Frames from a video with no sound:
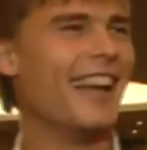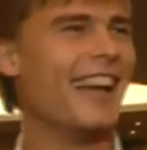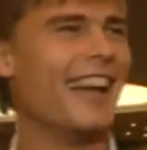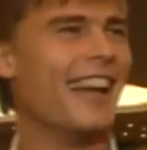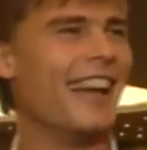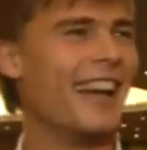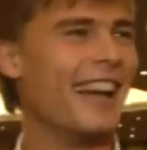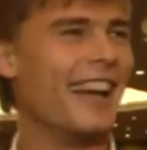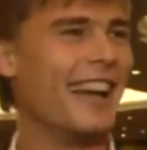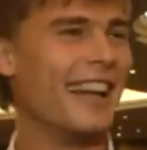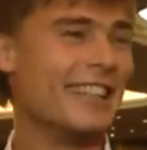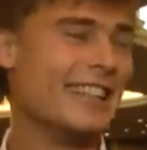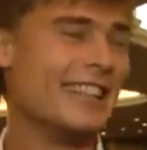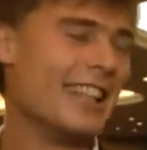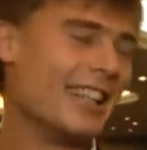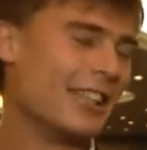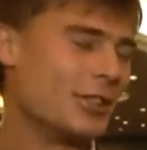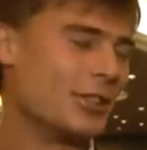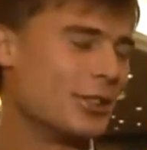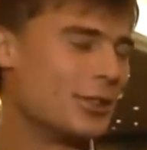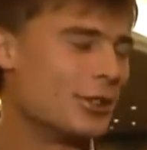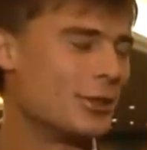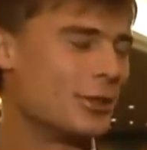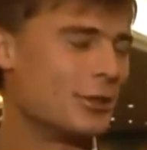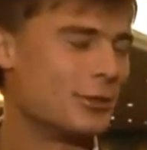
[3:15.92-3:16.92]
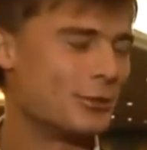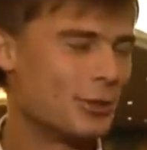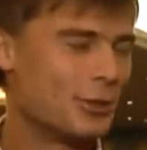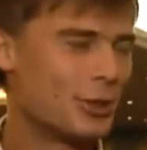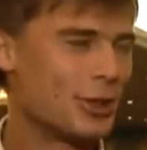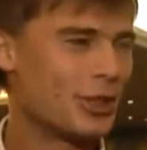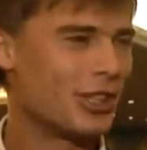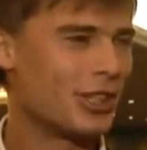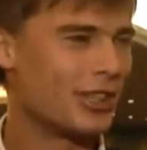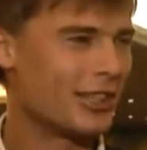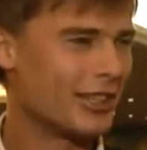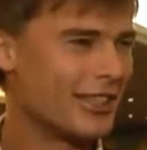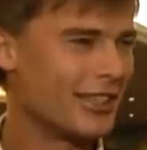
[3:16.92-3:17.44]
А, нет, ну
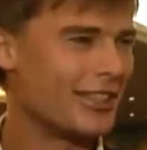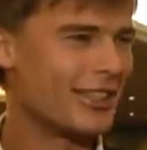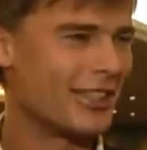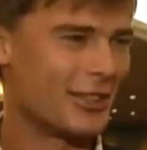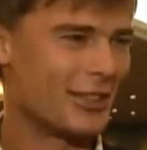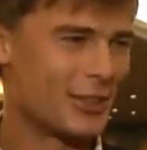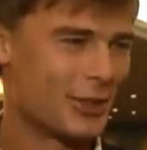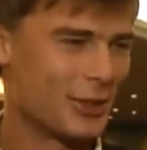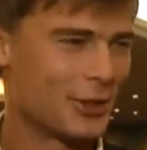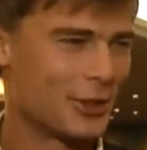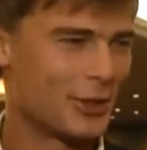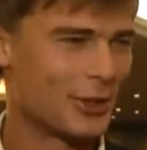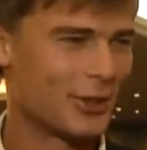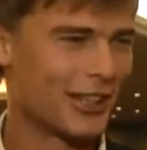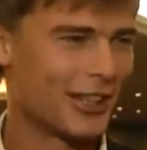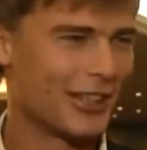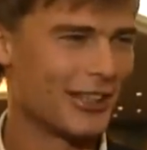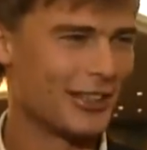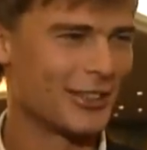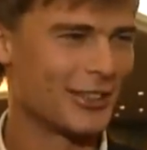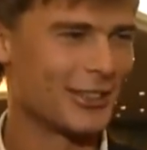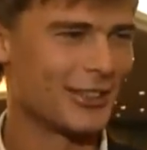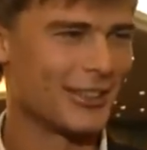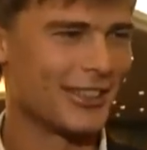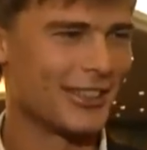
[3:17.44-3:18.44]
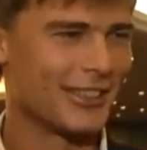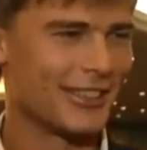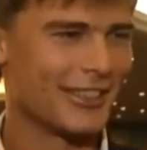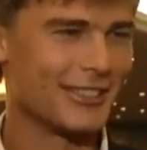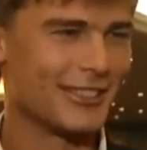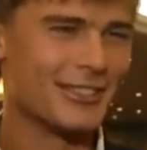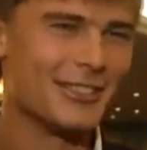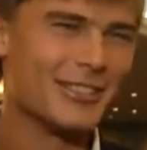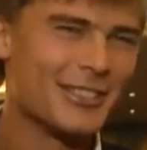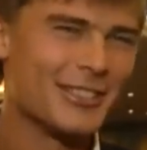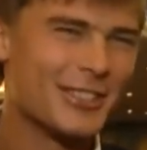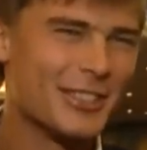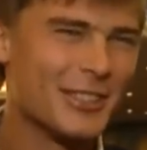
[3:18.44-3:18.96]
мужчина это чуть-чуть, конечно,
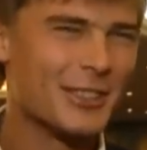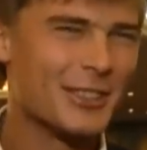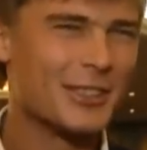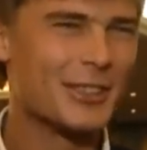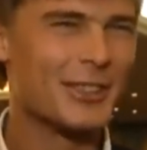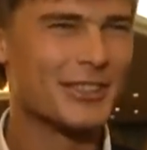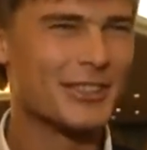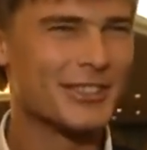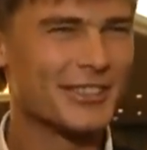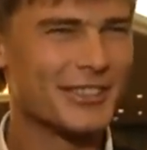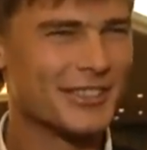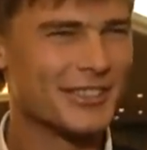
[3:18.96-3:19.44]
ну другой.